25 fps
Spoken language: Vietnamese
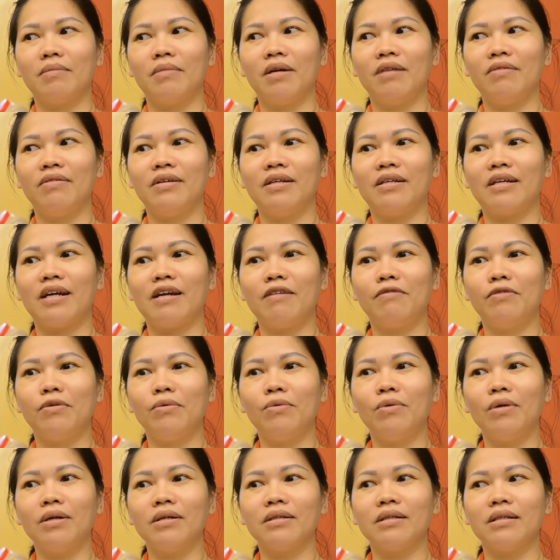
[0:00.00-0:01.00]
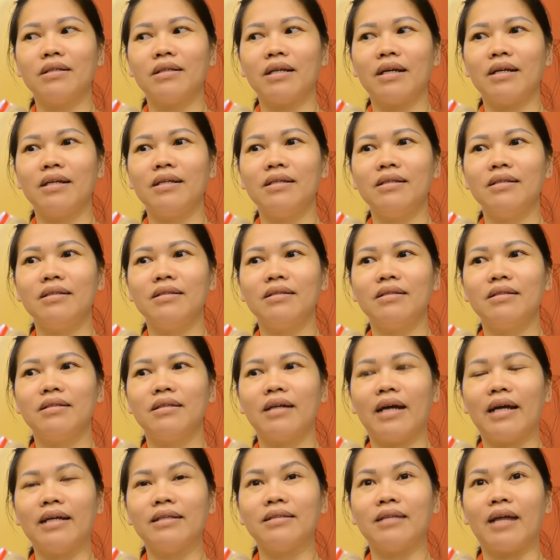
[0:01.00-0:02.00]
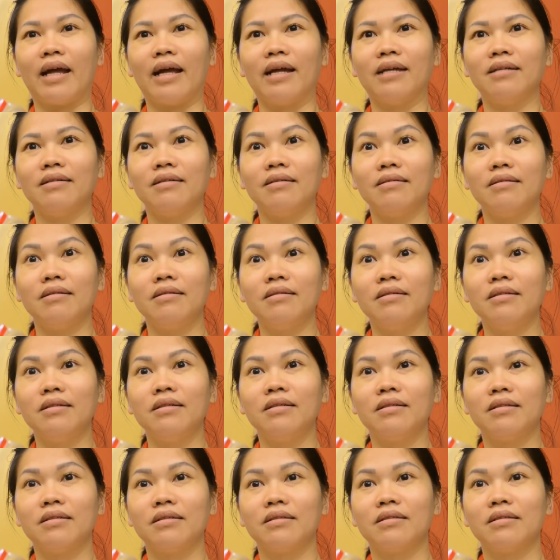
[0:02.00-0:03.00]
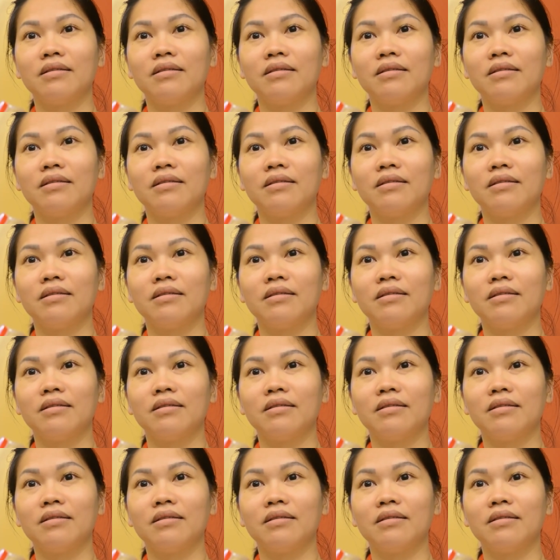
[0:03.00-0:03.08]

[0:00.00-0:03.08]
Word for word: Bởi vì ra Phú Quốc thì thấy hải sản nó tươi